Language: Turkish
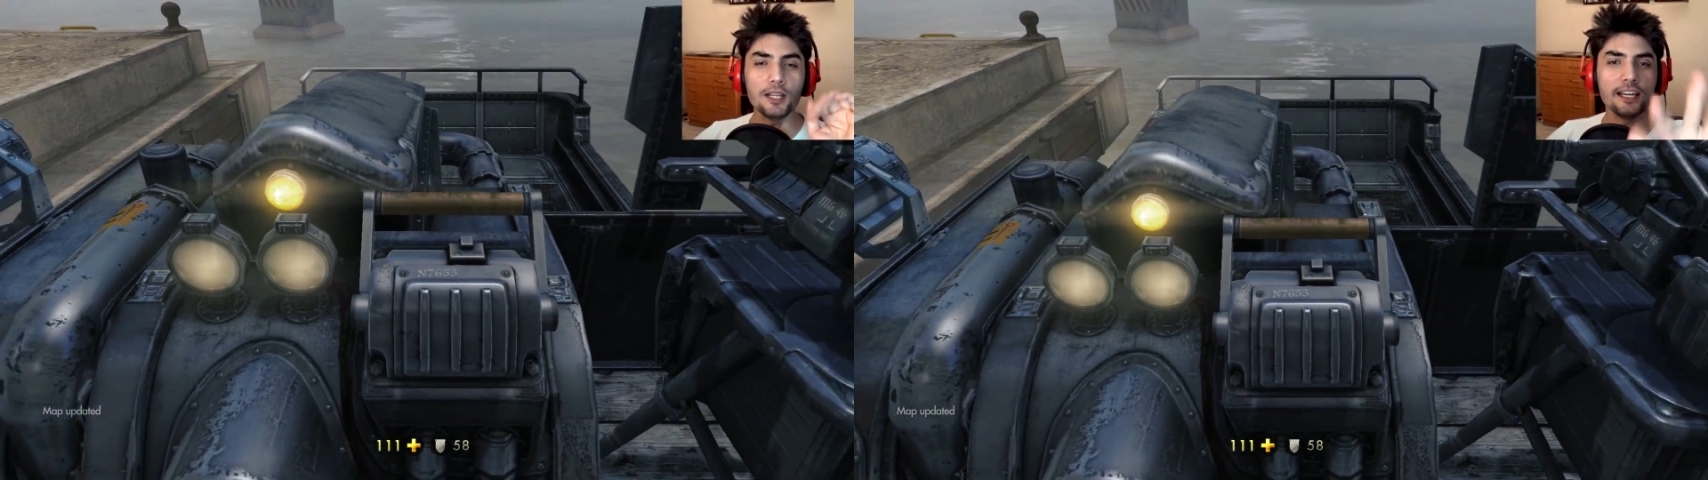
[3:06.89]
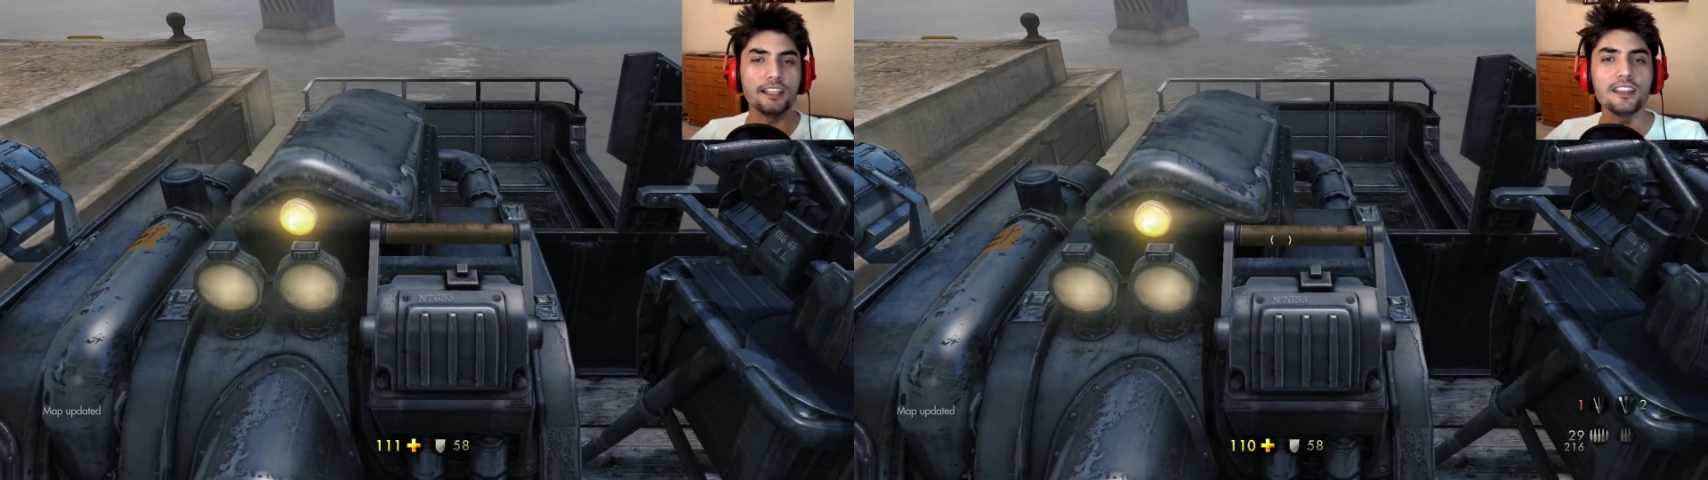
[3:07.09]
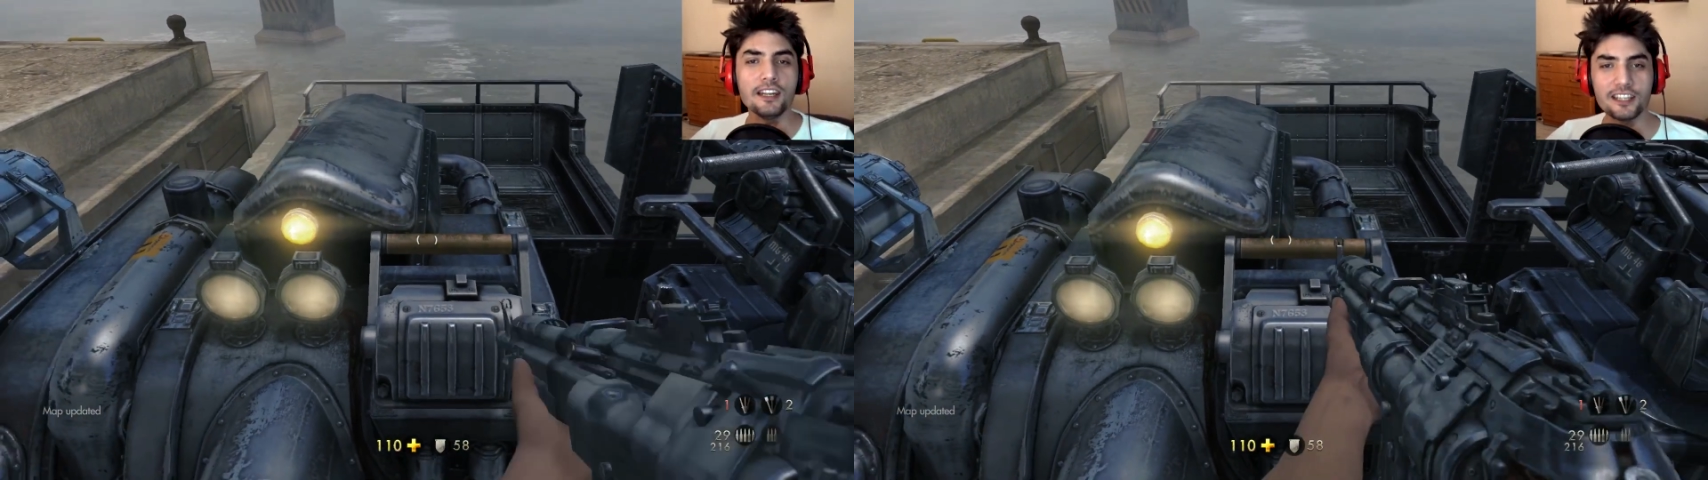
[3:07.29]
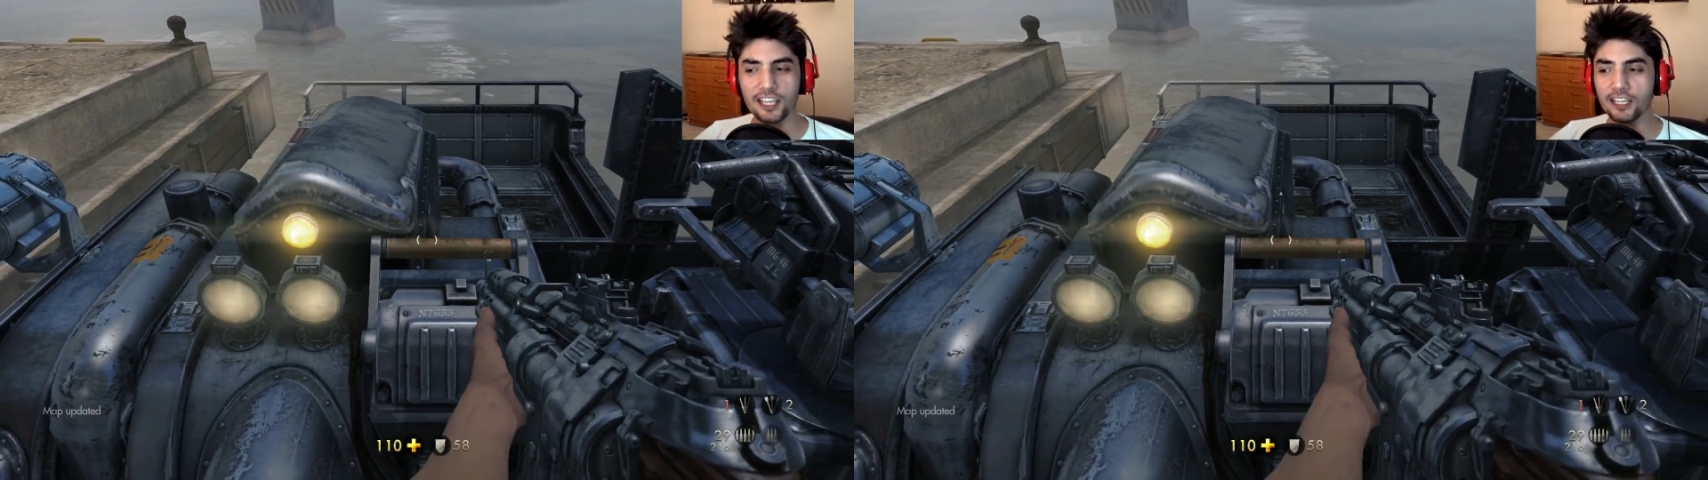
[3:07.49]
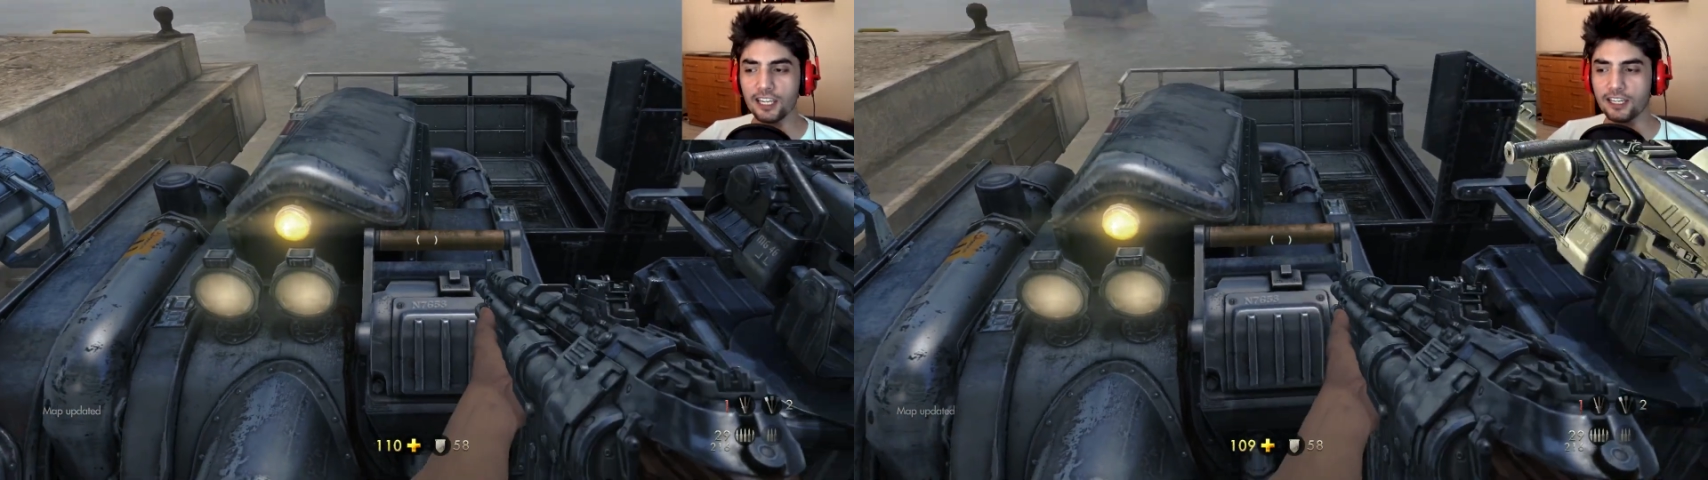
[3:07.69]
ileri ittirince
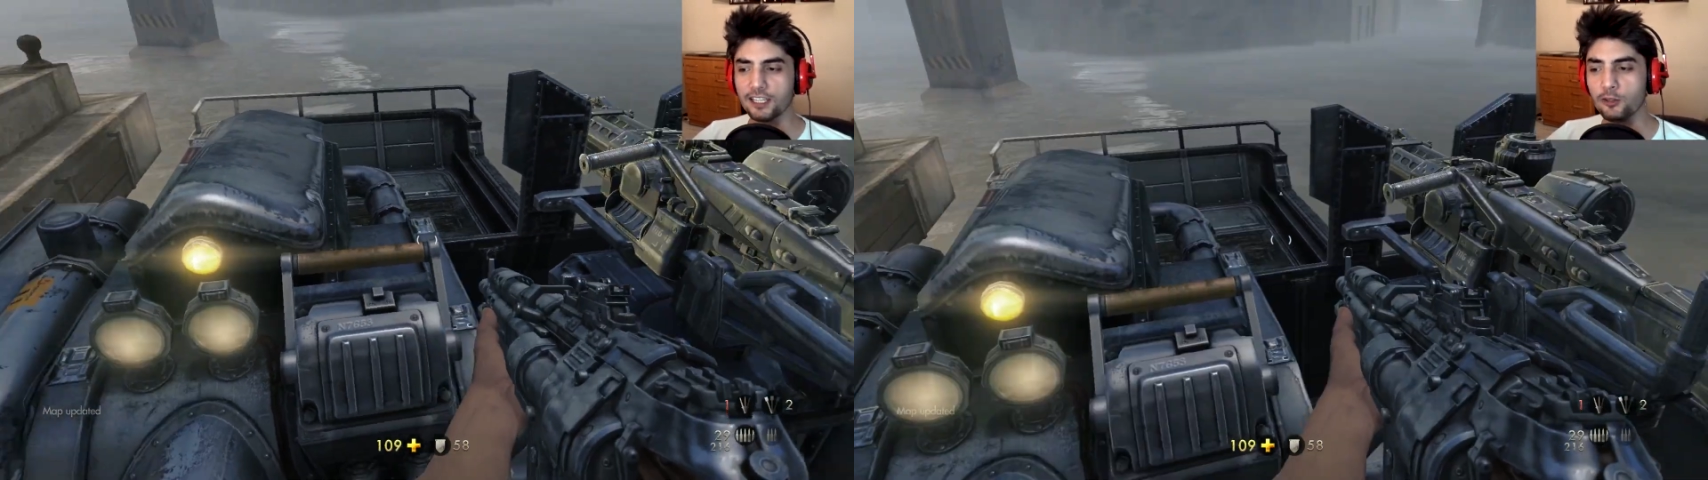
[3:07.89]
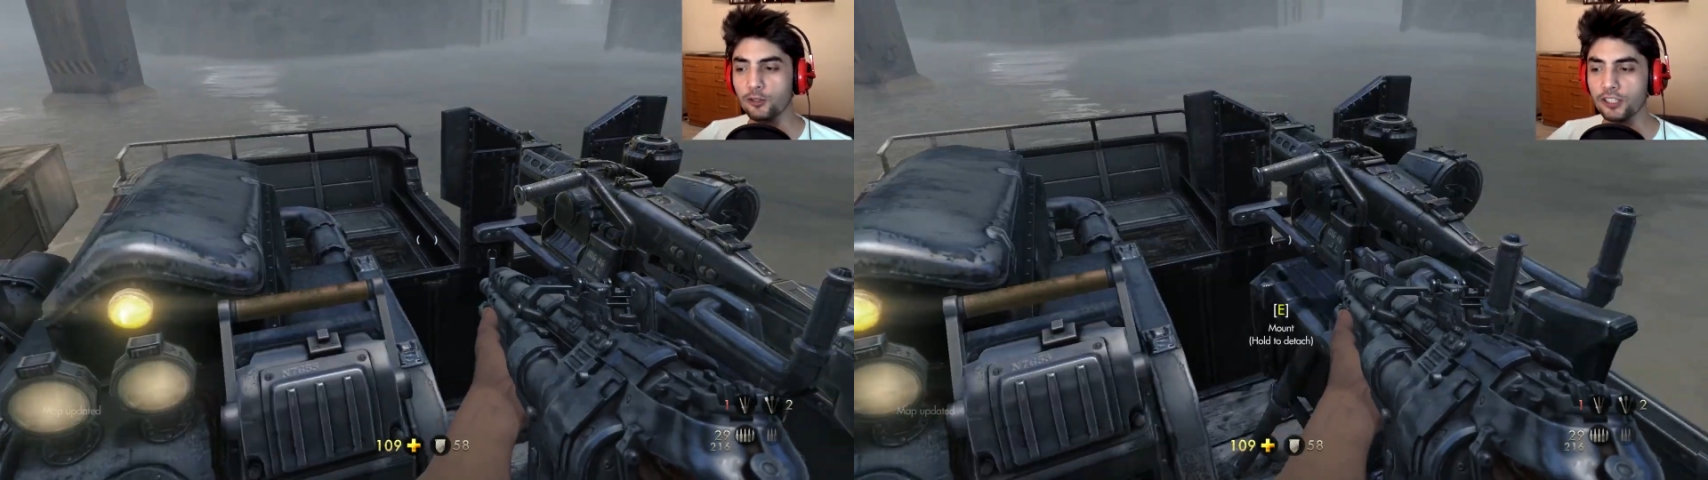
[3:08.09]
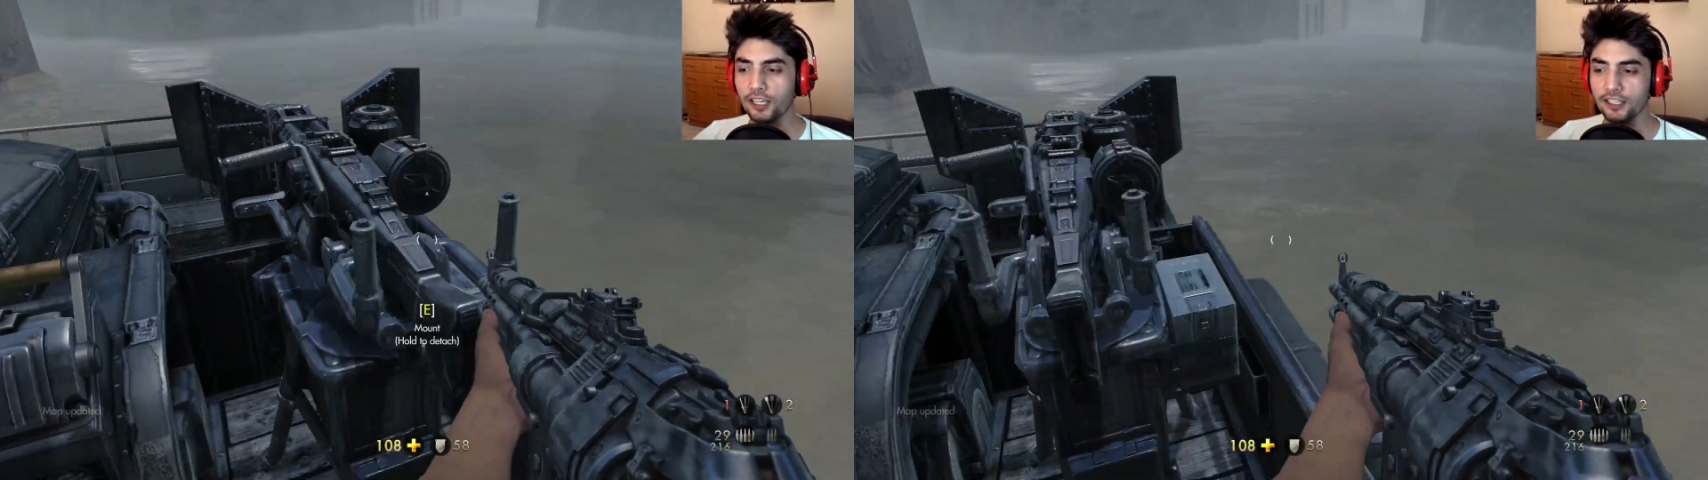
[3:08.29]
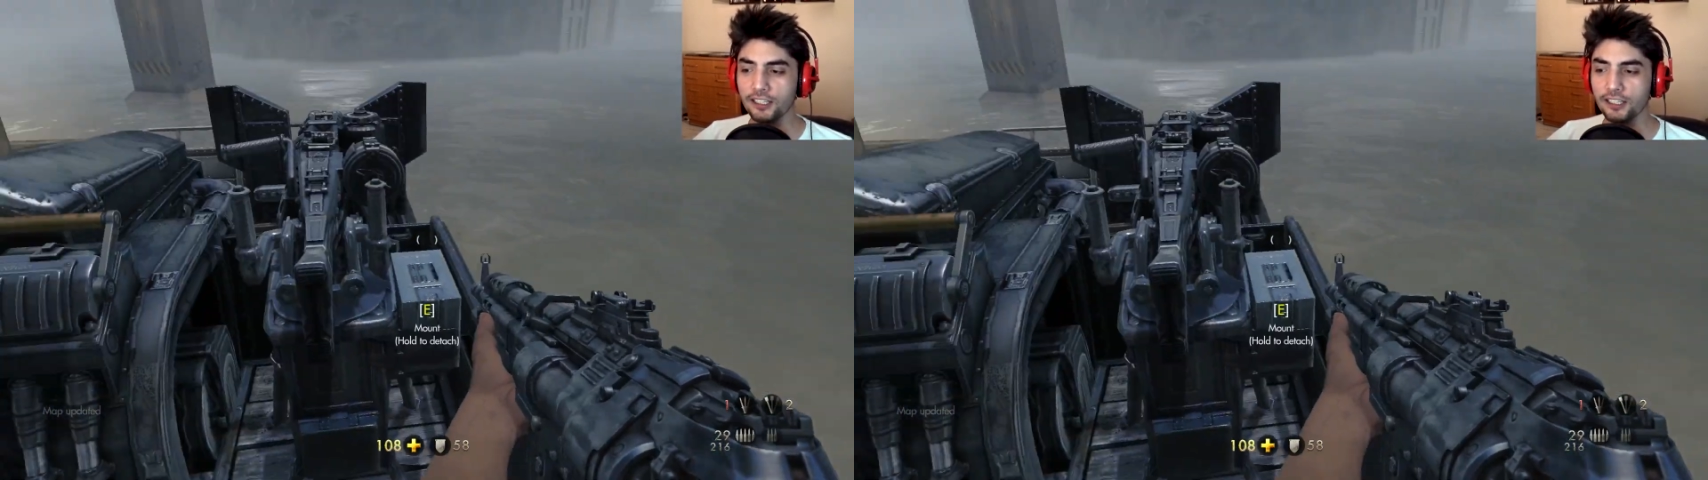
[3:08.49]
kendi kendine gidiyor da.